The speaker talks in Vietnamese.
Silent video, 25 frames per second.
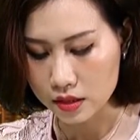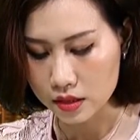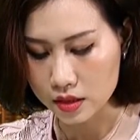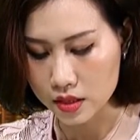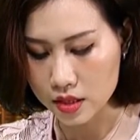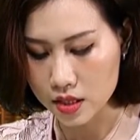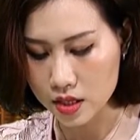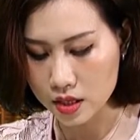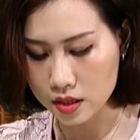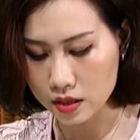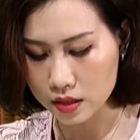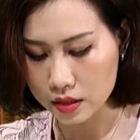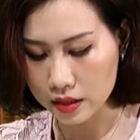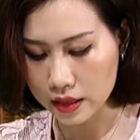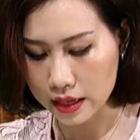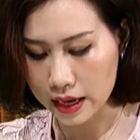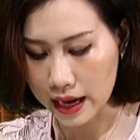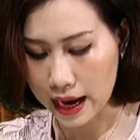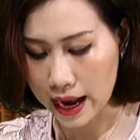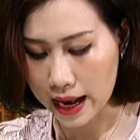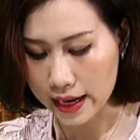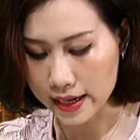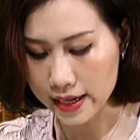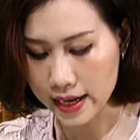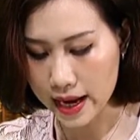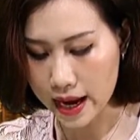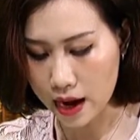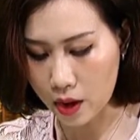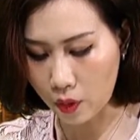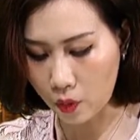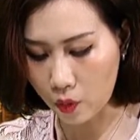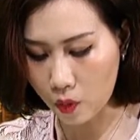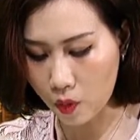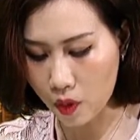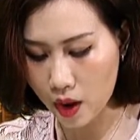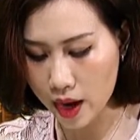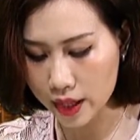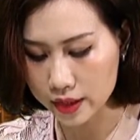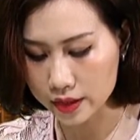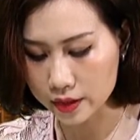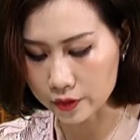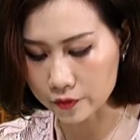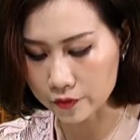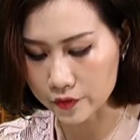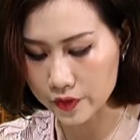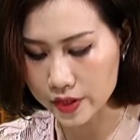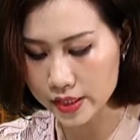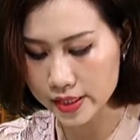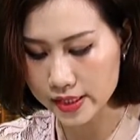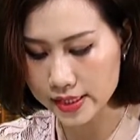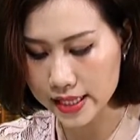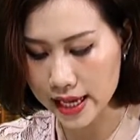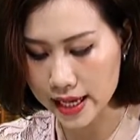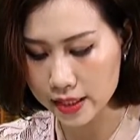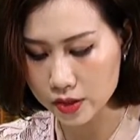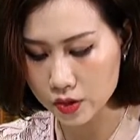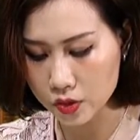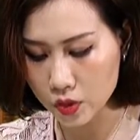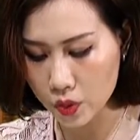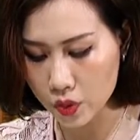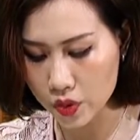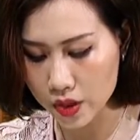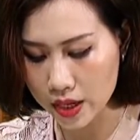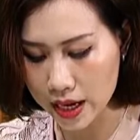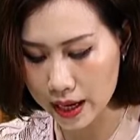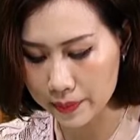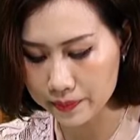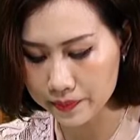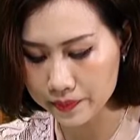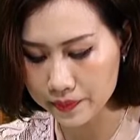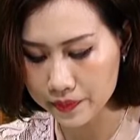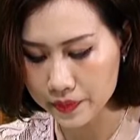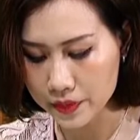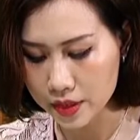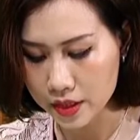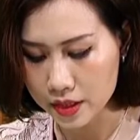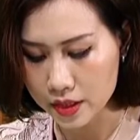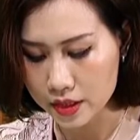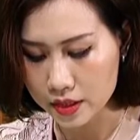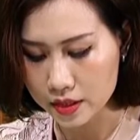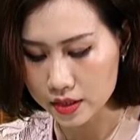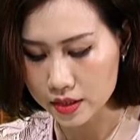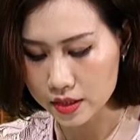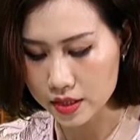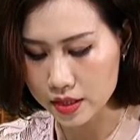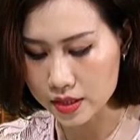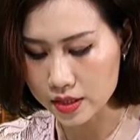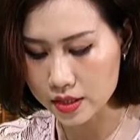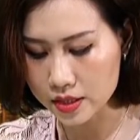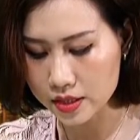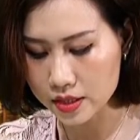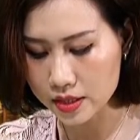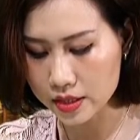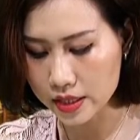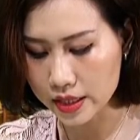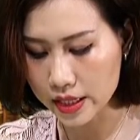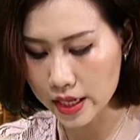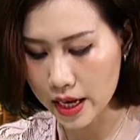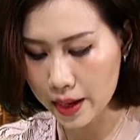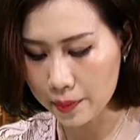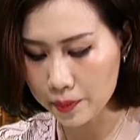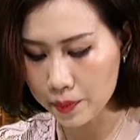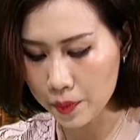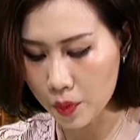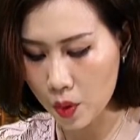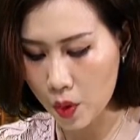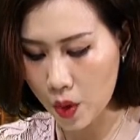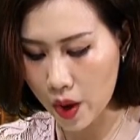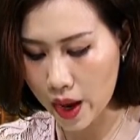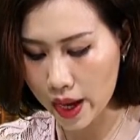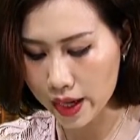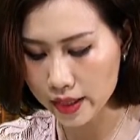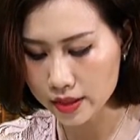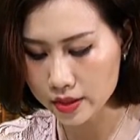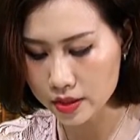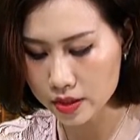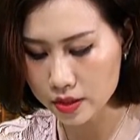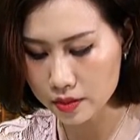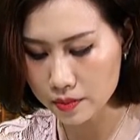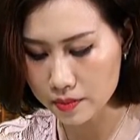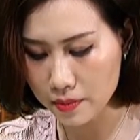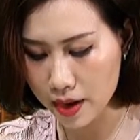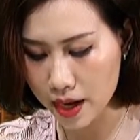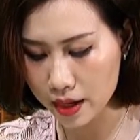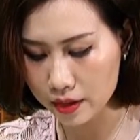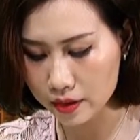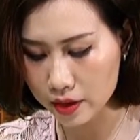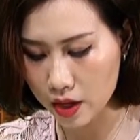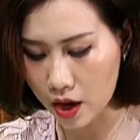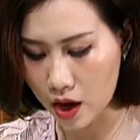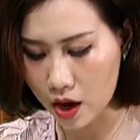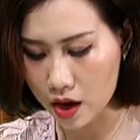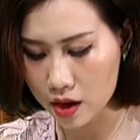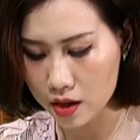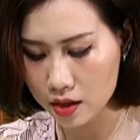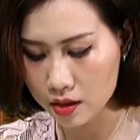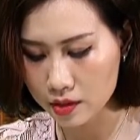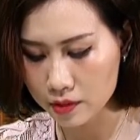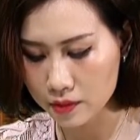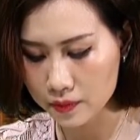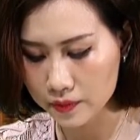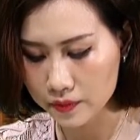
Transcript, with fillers: nhưng ánh hào quang từ phía xa xôi lắm cứ lấp lóe trước mắt nó.